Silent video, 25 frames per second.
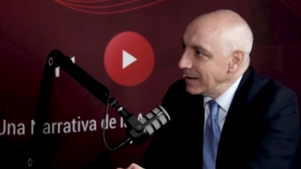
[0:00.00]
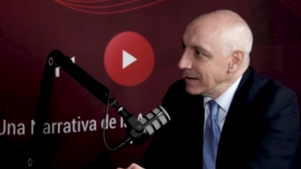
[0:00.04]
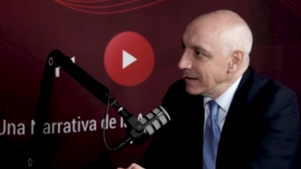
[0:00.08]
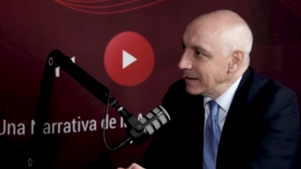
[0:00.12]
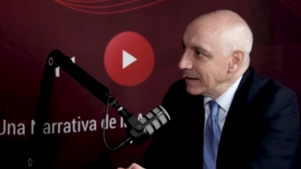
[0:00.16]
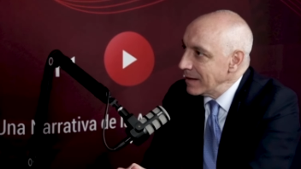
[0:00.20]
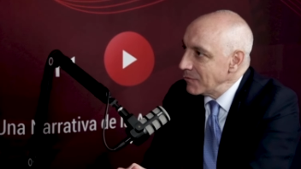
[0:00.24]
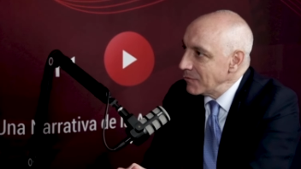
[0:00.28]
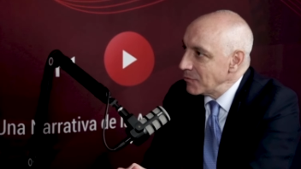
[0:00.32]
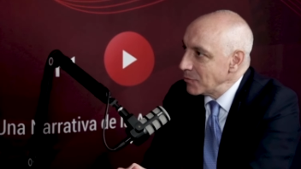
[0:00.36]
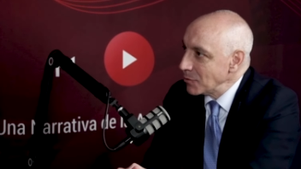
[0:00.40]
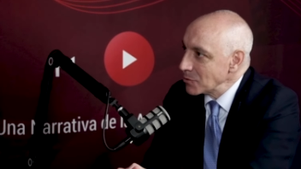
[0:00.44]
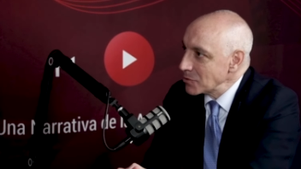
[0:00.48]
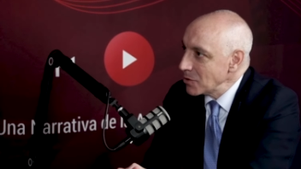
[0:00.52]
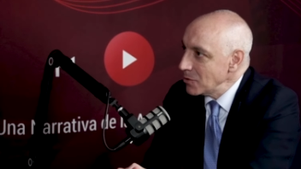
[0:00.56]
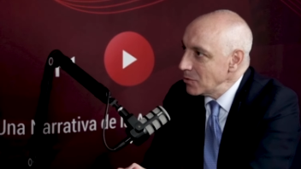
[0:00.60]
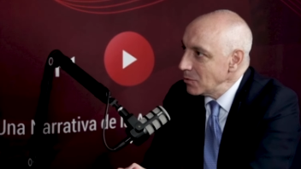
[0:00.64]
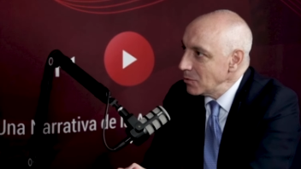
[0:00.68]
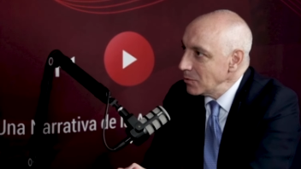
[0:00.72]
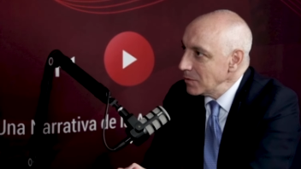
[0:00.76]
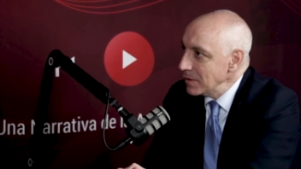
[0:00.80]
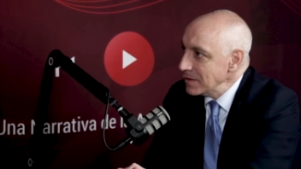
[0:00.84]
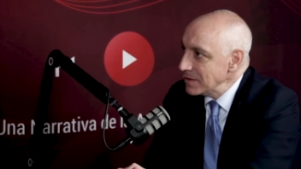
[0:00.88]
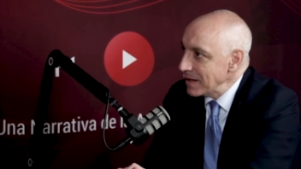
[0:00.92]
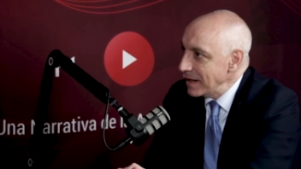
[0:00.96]
Eh, la función
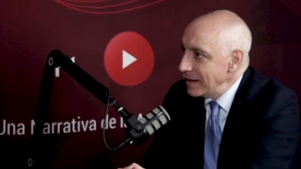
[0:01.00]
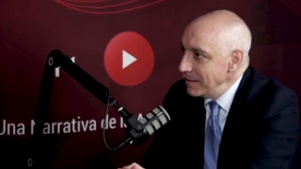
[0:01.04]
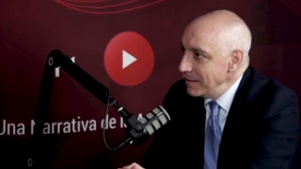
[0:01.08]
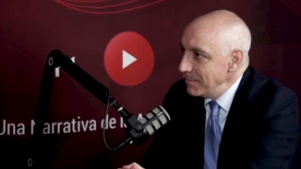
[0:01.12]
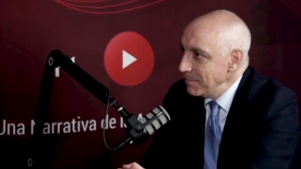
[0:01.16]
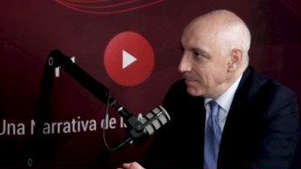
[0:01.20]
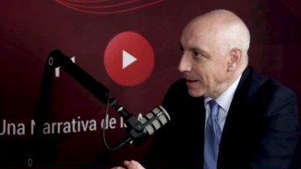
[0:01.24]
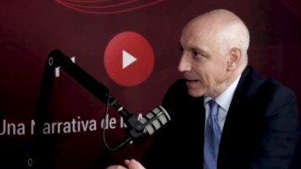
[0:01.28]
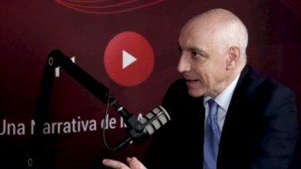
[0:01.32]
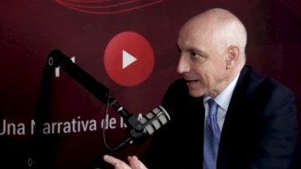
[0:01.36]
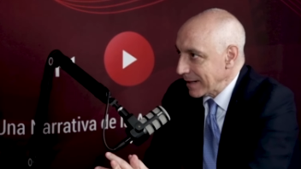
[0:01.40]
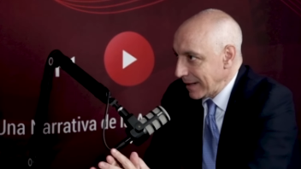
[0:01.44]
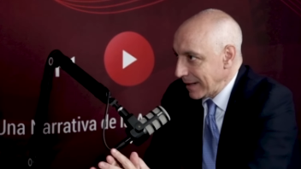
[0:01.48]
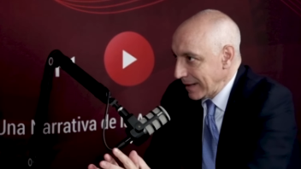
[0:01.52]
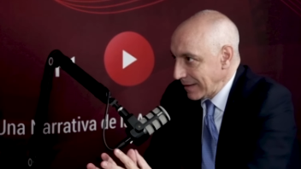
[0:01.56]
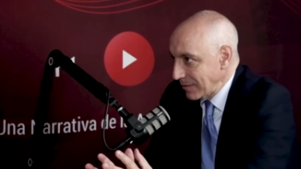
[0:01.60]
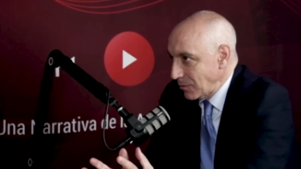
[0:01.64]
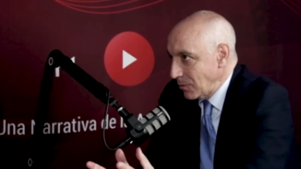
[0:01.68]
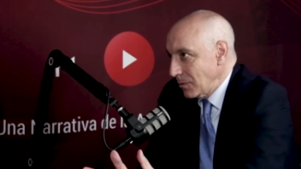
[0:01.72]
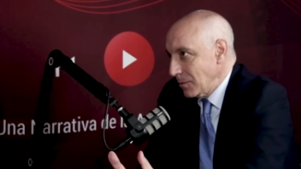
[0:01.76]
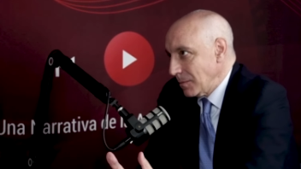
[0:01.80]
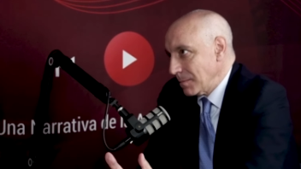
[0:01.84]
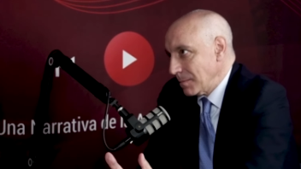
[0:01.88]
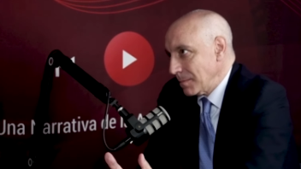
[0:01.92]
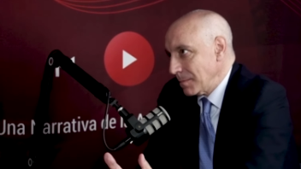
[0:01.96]
judicial para que
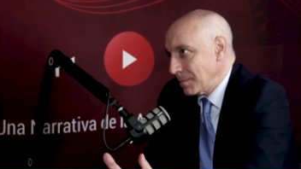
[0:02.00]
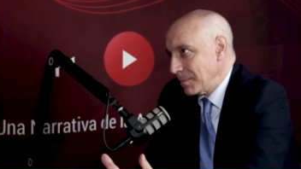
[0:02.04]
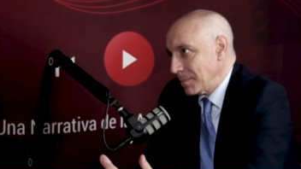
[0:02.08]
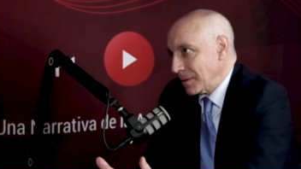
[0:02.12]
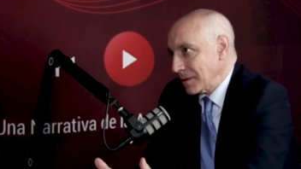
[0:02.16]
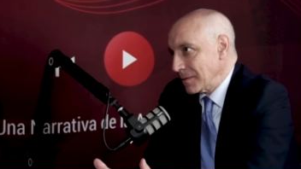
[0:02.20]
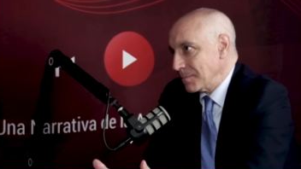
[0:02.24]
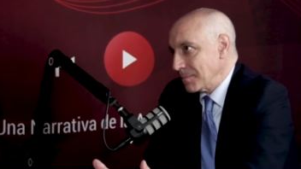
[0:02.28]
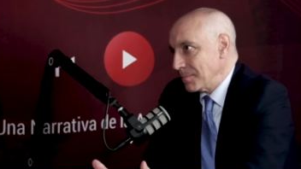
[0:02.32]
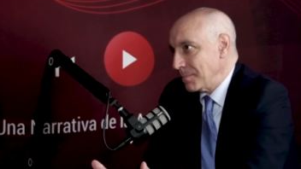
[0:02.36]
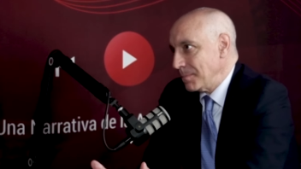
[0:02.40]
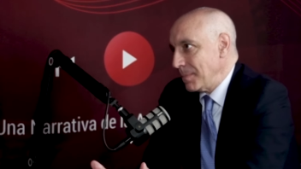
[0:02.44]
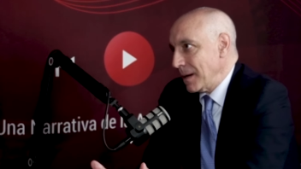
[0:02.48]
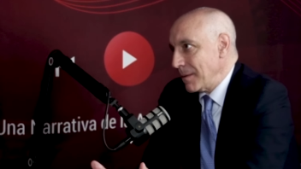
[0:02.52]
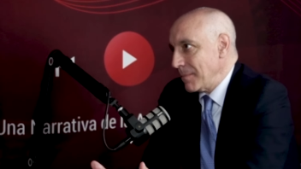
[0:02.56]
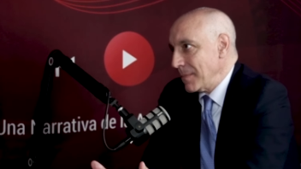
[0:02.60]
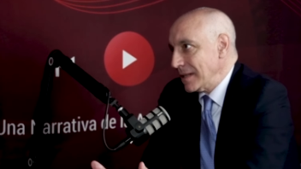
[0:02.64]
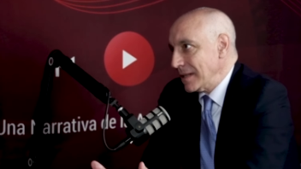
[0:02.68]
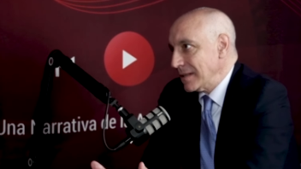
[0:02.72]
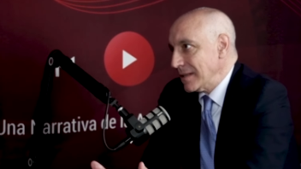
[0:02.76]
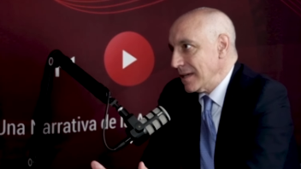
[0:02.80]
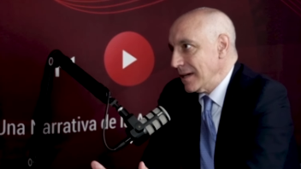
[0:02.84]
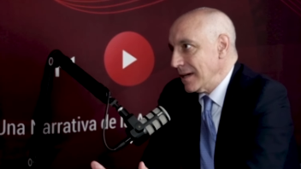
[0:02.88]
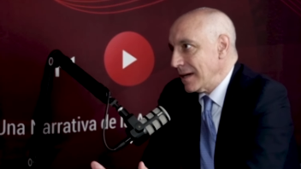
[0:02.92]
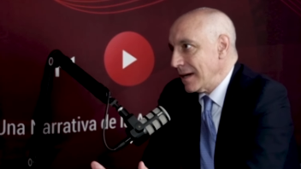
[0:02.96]
esto pues
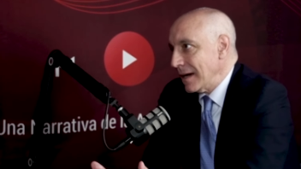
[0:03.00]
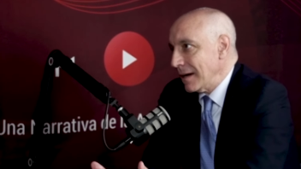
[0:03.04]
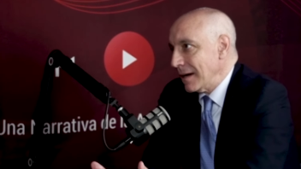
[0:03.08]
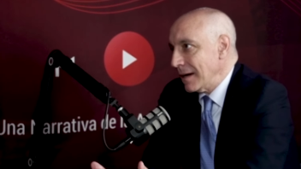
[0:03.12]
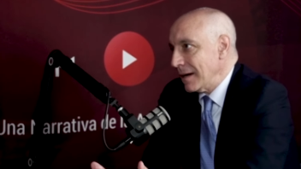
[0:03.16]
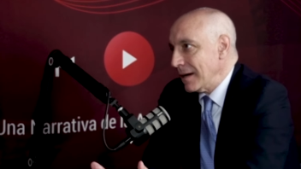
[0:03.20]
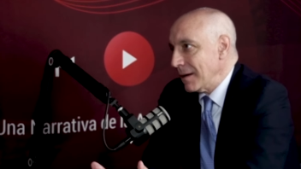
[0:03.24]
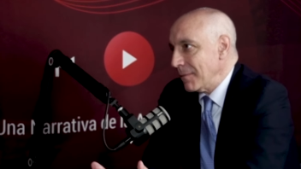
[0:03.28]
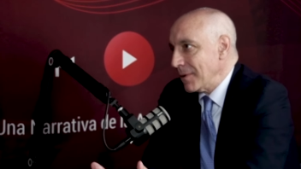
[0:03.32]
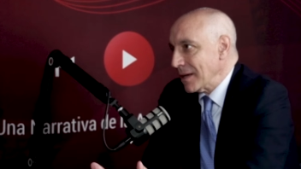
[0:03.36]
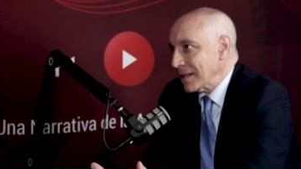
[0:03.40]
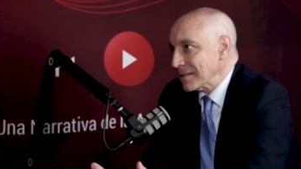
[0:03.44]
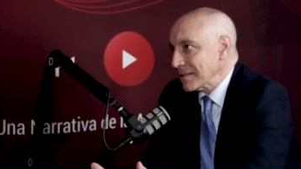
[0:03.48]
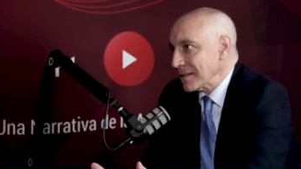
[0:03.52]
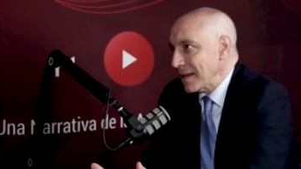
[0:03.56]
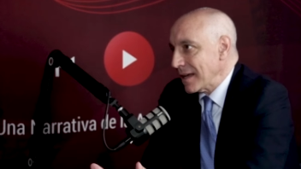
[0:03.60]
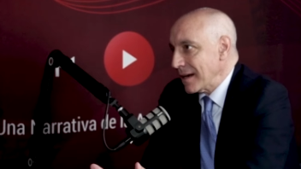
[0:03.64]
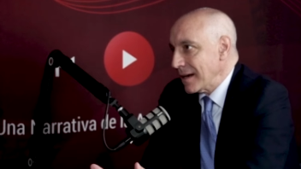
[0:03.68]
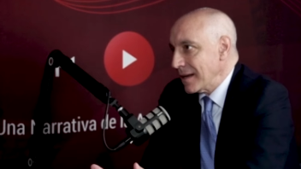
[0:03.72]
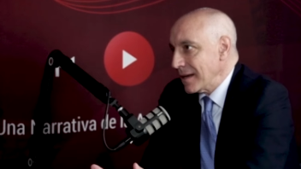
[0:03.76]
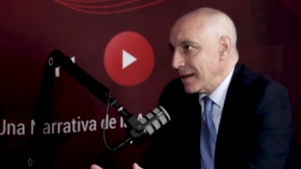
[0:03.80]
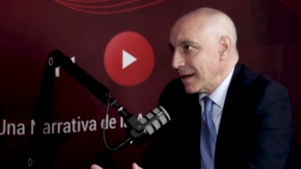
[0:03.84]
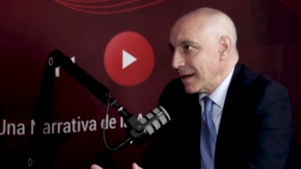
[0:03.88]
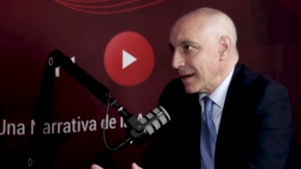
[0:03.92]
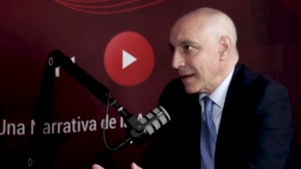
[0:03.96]
permita avanzar
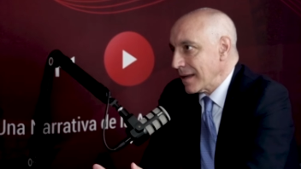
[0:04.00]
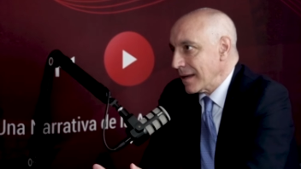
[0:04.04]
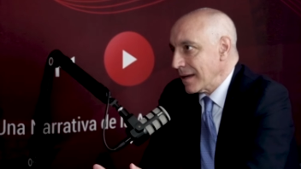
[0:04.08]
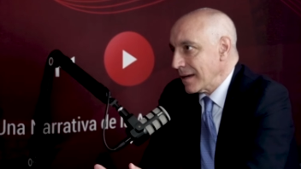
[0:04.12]
en,